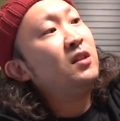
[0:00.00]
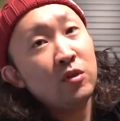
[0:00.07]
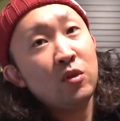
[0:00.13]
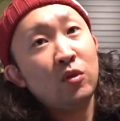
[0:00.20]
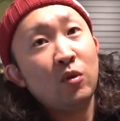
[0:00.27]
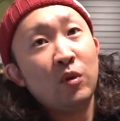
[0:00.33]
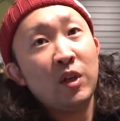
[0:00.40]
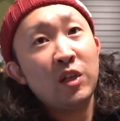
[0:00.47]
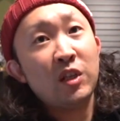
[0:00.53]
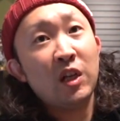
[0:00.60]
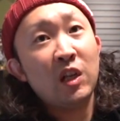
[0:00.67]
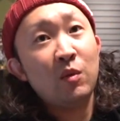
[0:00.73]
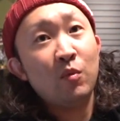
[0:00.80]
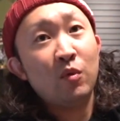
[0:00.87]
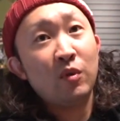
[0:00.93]
ちょっとね、
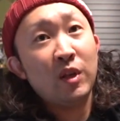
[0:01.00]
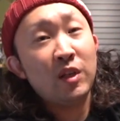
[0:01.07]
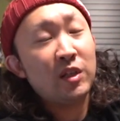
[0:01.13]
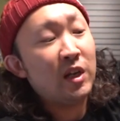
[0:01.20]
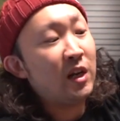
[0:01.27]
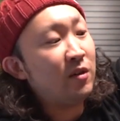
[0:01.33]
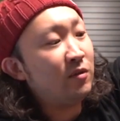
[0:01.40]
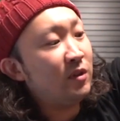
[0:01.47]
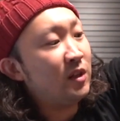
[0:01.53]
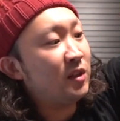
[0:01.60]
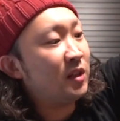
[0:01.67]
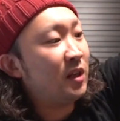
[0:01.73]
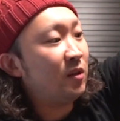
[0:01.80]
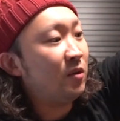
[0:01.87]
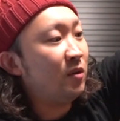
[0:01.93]
下にもネジあるんで
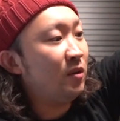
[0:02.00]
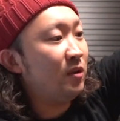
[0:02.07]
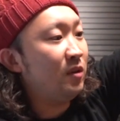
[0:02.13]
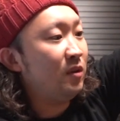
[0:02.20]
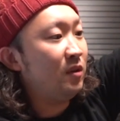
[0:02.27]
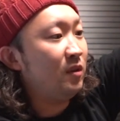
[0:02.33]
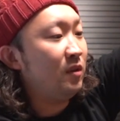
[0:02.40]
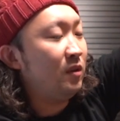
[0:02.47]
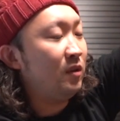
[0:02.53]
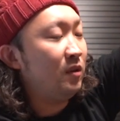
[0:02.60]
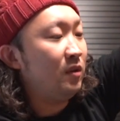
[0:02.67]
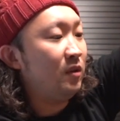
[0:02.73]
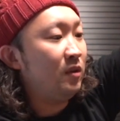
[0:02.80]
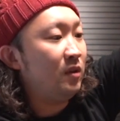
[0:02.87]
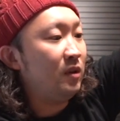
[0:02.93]
すけど、
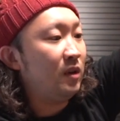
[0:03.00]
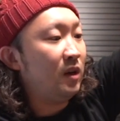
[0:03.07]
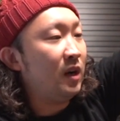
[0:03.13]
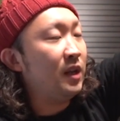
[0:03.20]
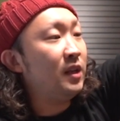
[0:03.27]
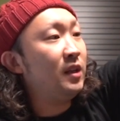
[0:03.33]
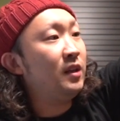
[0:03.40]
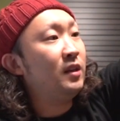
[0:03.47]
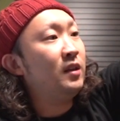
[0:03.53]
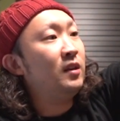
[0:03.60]
はい。